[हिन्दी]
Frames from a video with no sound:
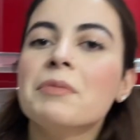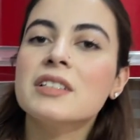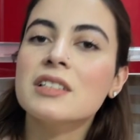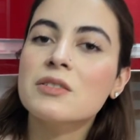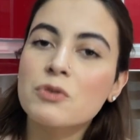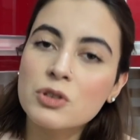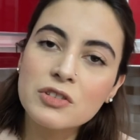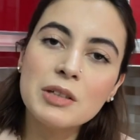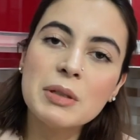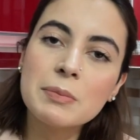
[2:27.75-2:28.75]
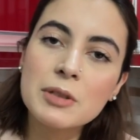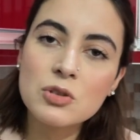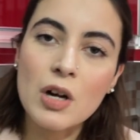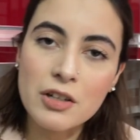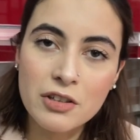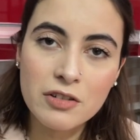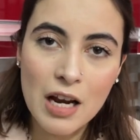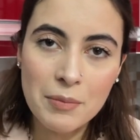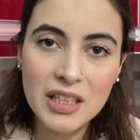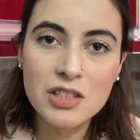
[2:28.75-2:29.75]
दिस इज़ फॉर थ्री पीपल सो हंड्रेड
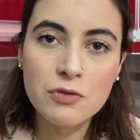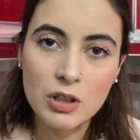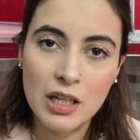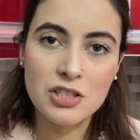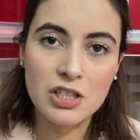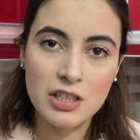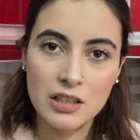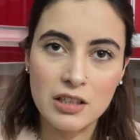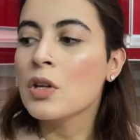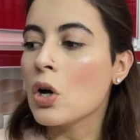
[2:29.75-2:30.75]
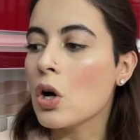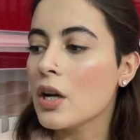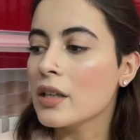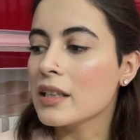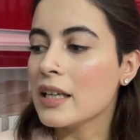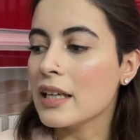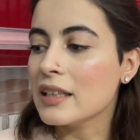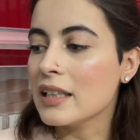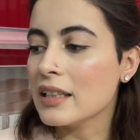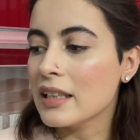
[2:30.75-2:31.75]
ग्राम ईच फॉर लंच एंड डिनर और क्या
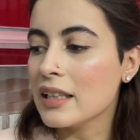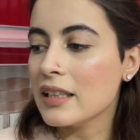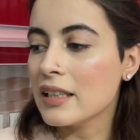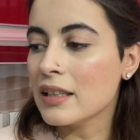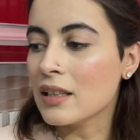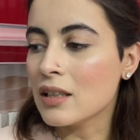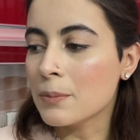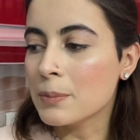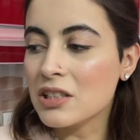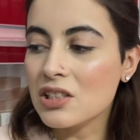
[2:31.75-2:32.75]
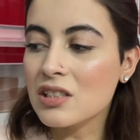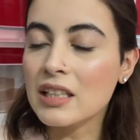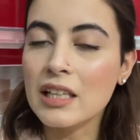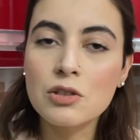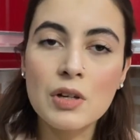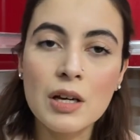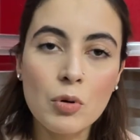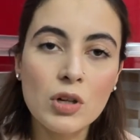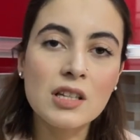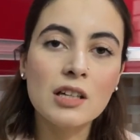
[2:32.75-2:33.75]
कहते हैं ये किचन स्केल जो है
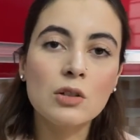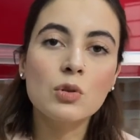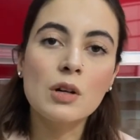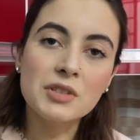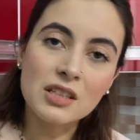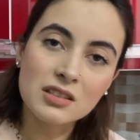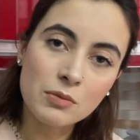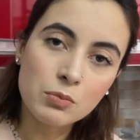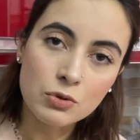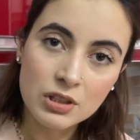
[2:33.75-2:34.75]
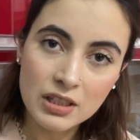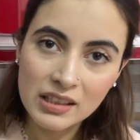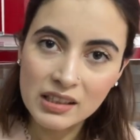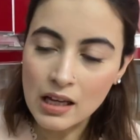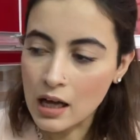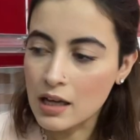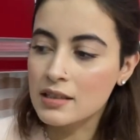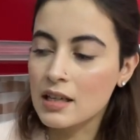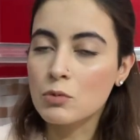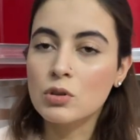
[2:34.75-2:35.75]
बहुत सारे लोग हमसे अक्सर पूछते हैं कि कहाँ
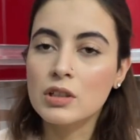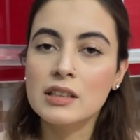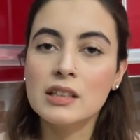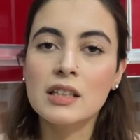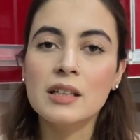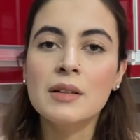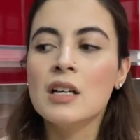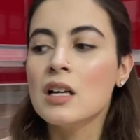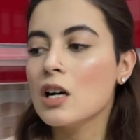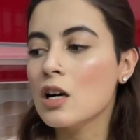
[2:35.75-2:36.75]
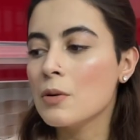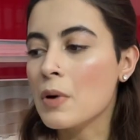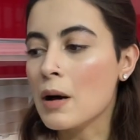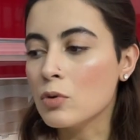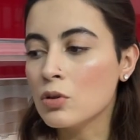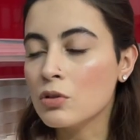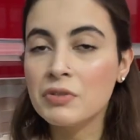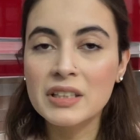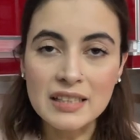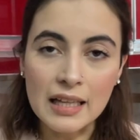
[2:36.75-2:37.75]
से हम लोग लेते हैं um, हम लोग
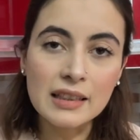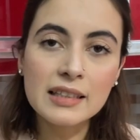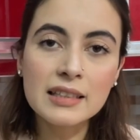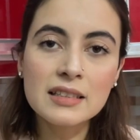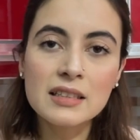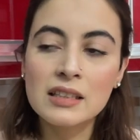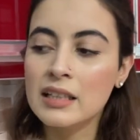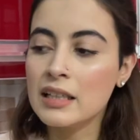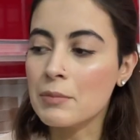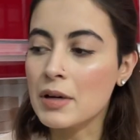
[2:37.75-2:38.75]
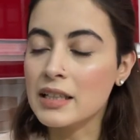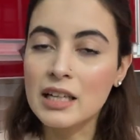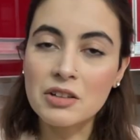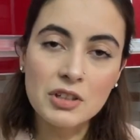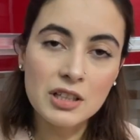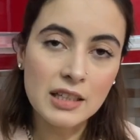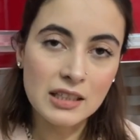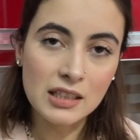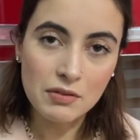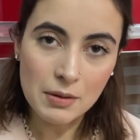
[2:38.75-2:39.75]
वी सेल दीज ये हमारी गेट
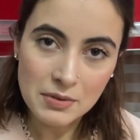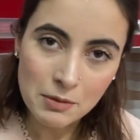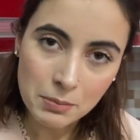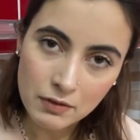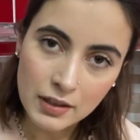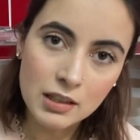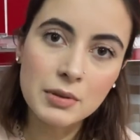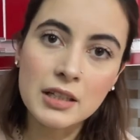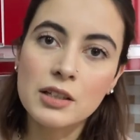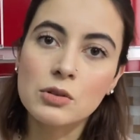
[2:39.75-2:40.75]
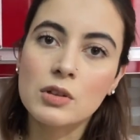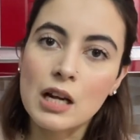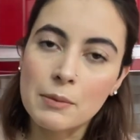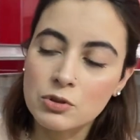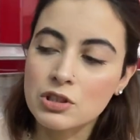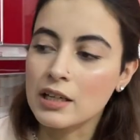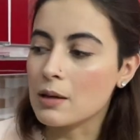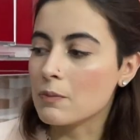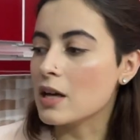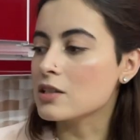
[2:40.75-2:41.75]
एथलेटिक की वेबसाइट पर अवेलेबल है तो अगर आपको चाहिए
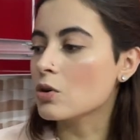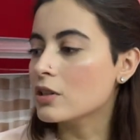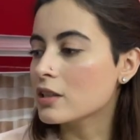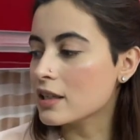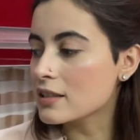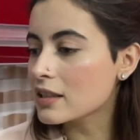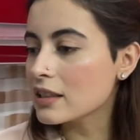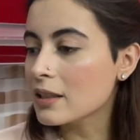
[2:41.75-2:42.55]
आप वहाँ से ऑर्डर कर सकते हैं